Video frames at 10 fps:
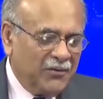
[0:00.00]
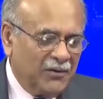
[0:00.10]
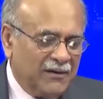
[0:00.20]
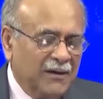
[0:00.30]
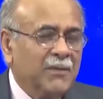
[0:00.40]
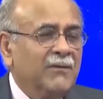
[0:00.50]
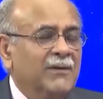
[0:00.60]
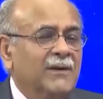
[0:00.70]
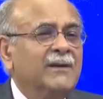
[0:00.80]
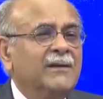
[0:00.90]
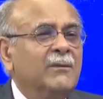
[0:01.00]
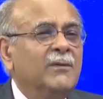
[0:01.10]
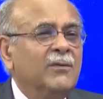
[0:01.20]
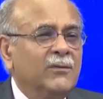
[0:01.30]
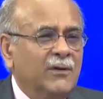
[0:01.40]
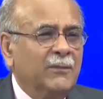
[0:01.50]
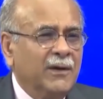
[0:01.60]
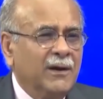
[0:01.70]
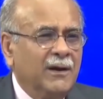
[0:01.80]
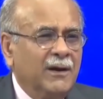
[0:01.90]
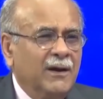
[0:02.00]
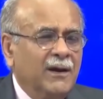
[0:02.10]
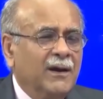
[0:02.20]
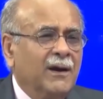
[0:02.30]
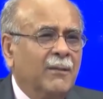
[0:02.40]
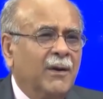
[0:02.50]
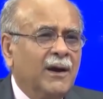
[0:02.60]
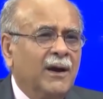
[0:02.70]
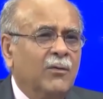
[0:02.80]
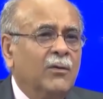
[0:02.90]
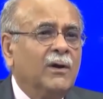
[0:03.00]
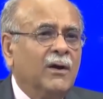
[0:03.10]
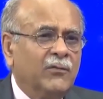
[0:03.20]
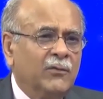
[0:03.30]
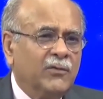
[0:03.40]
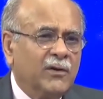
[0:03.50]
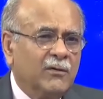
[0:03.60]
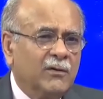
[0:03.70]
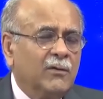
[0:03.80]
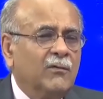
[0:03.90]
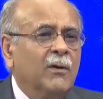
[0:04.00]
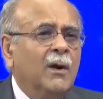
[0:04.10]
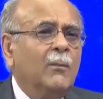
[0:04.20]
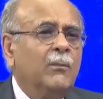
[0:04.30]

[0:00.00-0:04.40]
तो इसलिए परवेज लाई साहब को ये सोचना पड़ेगा कि हमारा उनका फ्यूचर उनको